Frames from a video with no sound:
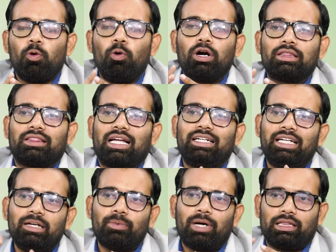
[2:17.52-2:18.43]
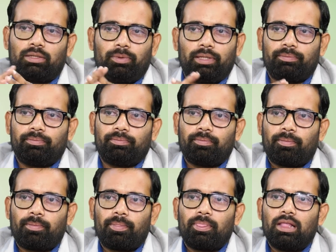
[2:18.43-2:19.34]
ఒక థర్టీన్ మాత్రమే
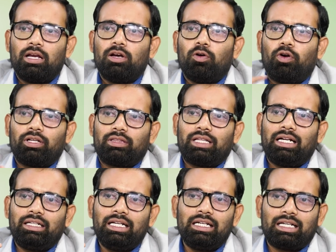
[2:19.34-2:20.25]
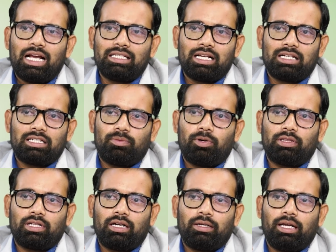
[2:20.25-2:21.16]
ఒక థర్టీన్ ట్రాన్సాక్షన్
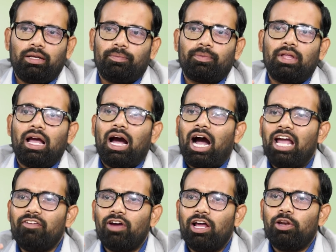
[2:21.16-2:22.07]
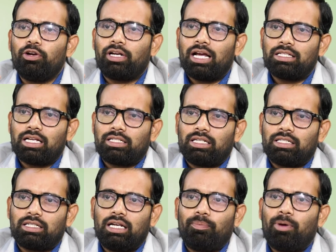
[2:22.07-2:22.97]
మాత్రాన్నే హై వాల్యూ
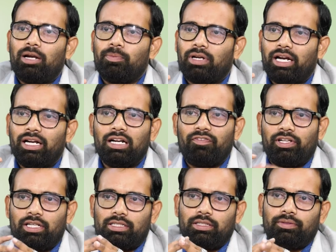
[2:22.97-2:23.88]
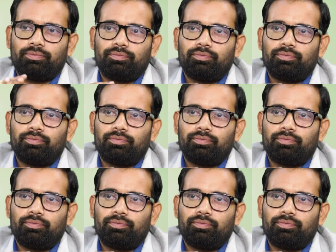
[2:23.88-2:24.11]
ట్రాన్సాక్షన్స్గా డిపార్ట్మెంట్ ఐడెంటిఫై చేసింది